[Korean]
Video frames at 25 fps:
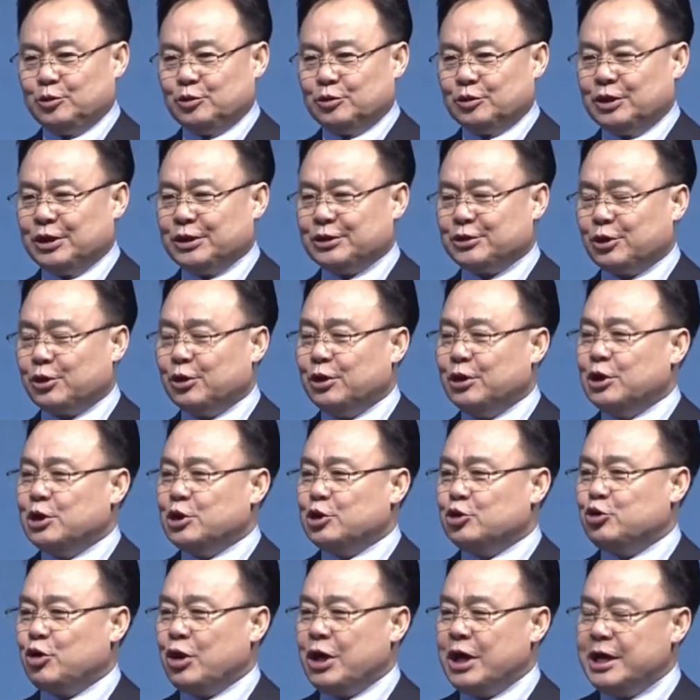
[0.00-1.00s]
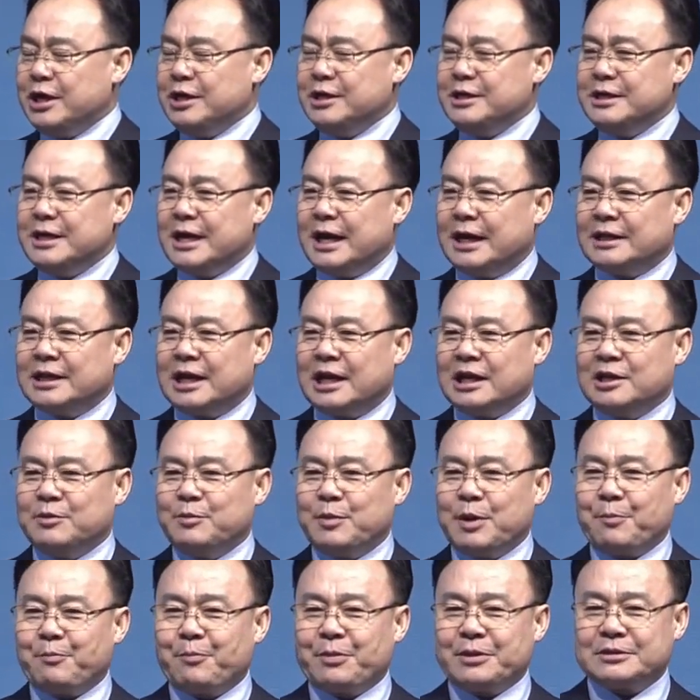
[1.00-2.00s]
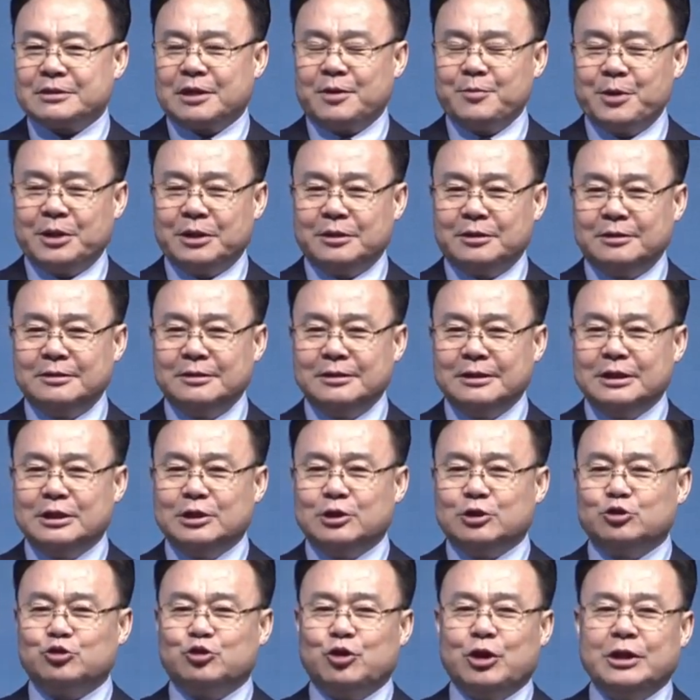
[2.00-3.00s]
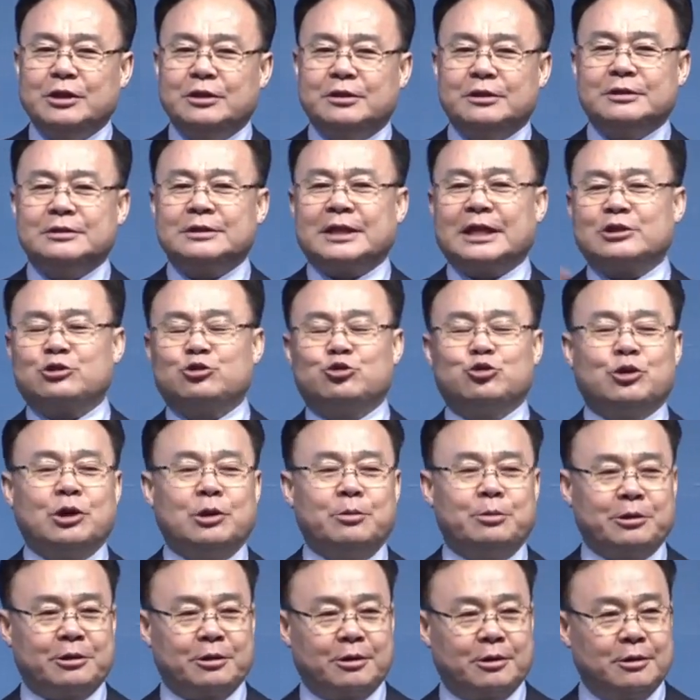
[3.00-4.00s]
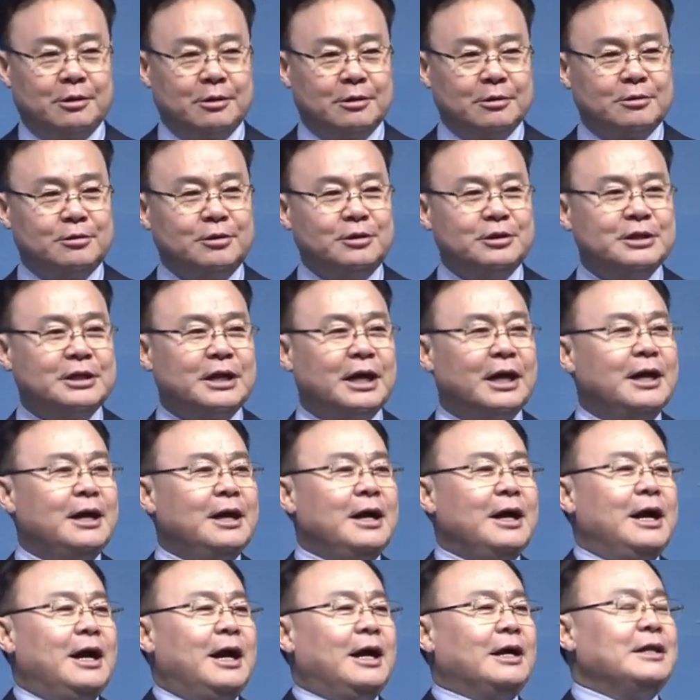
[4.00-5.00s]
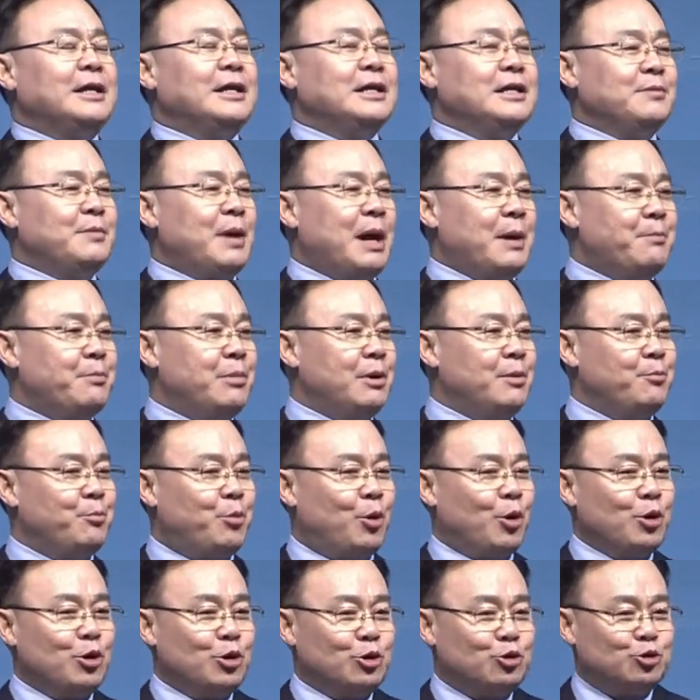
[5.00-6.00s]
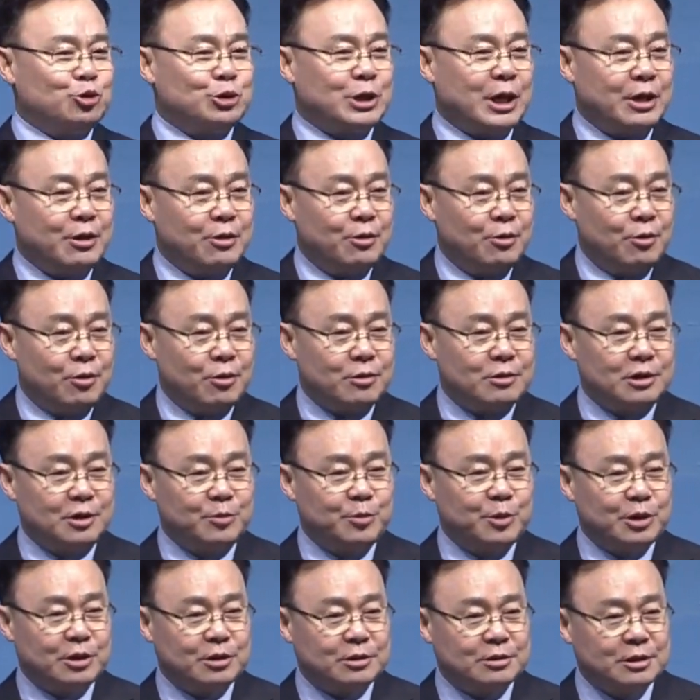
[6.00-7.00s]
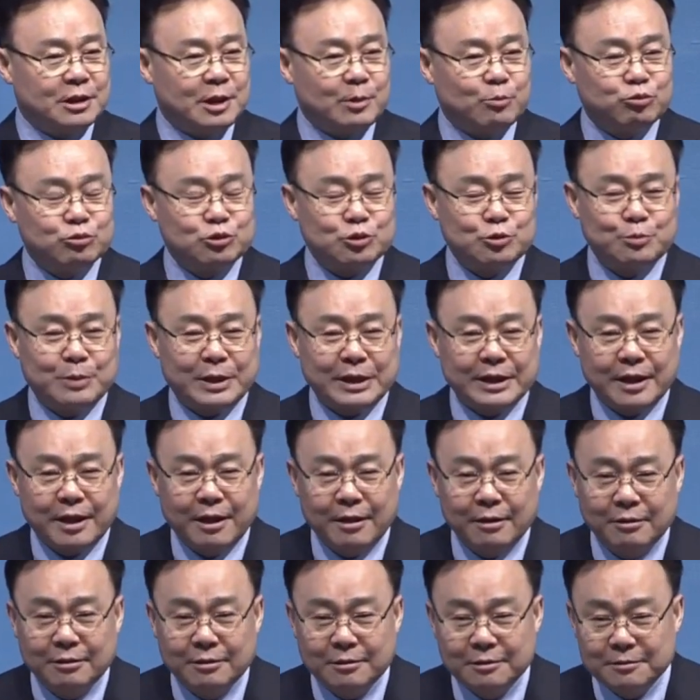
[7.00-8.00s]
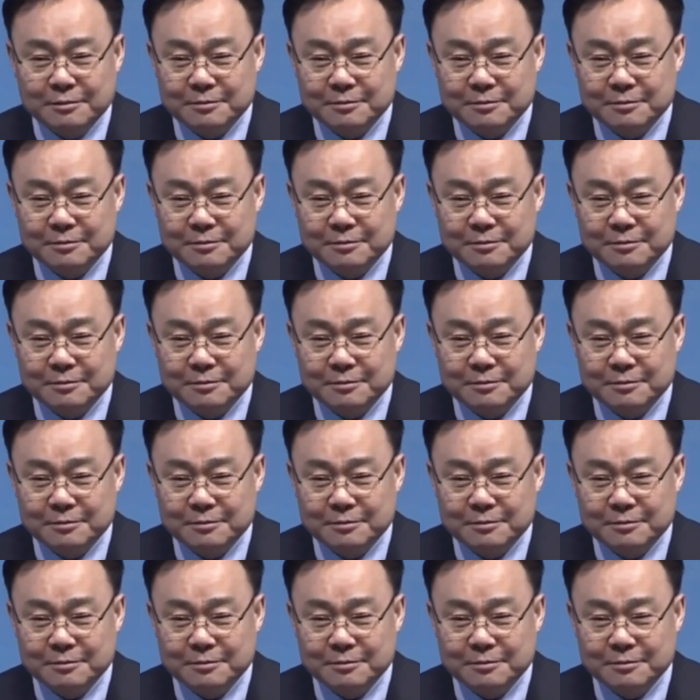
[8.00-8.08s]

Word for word: 그래서 죄인이 하나님 앞에 서면은 죄인들은 다 죽어버려. 그러니까 하나님 한번 보여주세요. 그러면은 그게 무슨 말이에요?